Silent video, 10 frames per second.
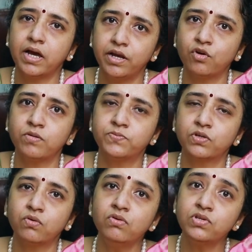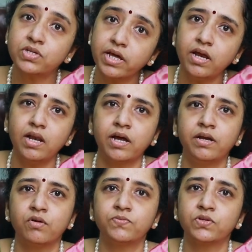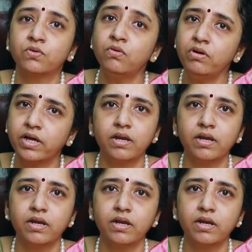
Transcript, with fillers: ஐ ட்ராப்ஸுக்கும் ஸ்டெரைல் ஐ ட்ராப்ஸுக்கும்